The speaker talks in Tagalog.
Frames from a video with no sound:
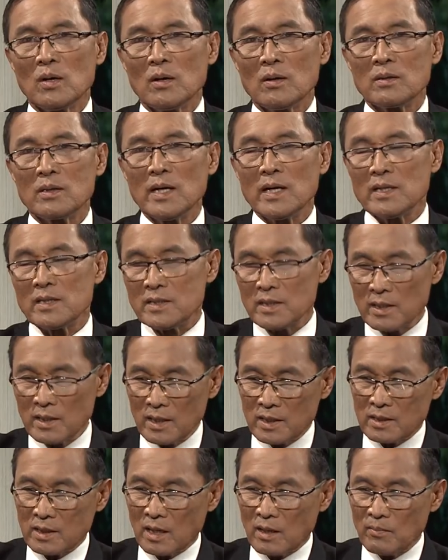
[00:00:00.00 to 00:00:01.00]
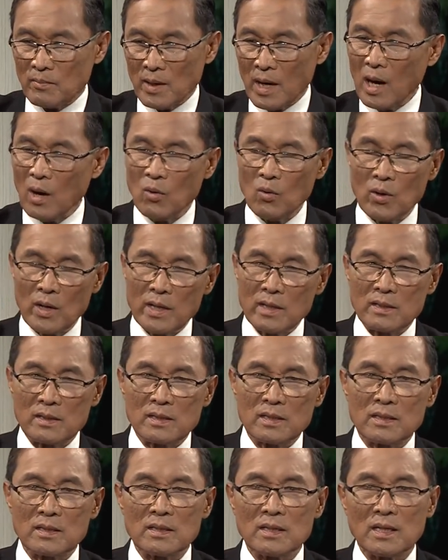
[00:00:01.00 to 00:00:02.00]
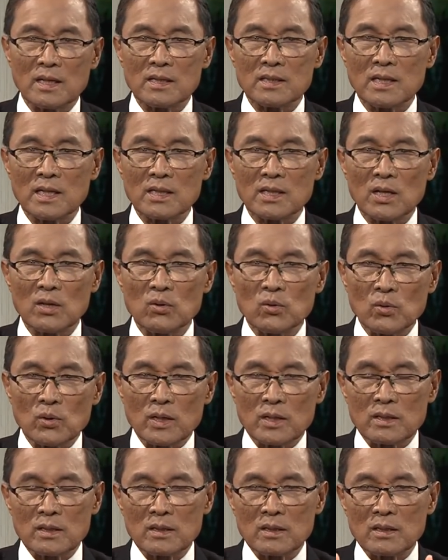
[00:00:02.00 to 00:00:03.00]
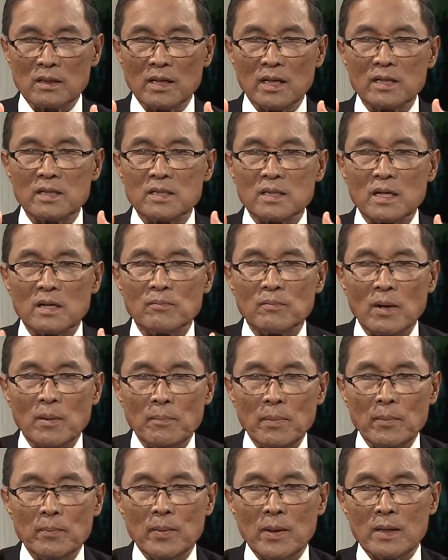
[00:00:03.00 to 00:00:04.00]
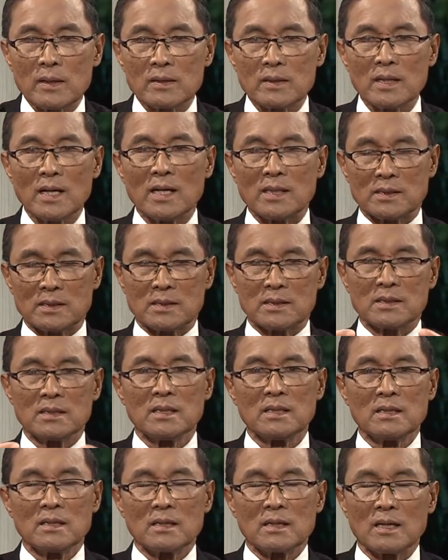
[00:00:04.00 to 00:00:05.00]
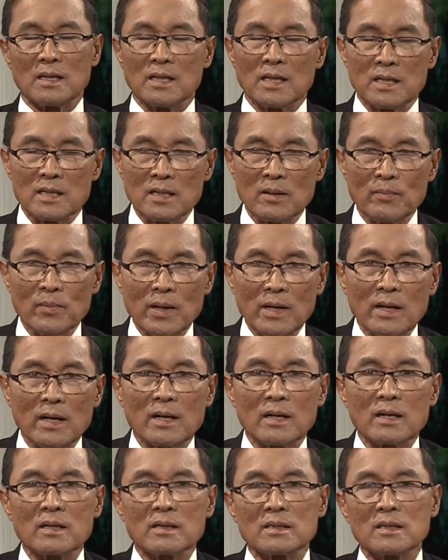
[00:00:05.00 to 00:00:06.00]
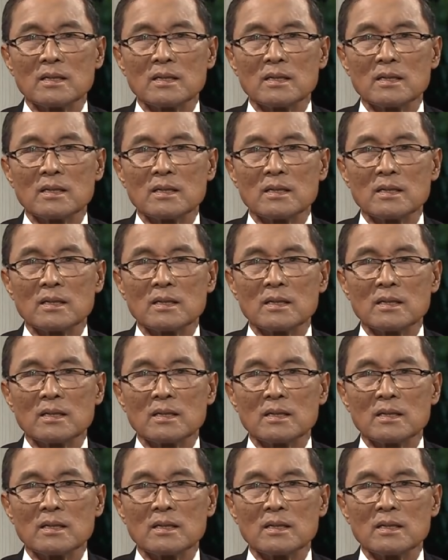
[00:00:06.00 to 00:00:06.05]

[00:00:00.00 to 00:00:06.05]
dayjay nga trabaho nga inted na kada tayo ket dayjay mapapardas kada dayjay panag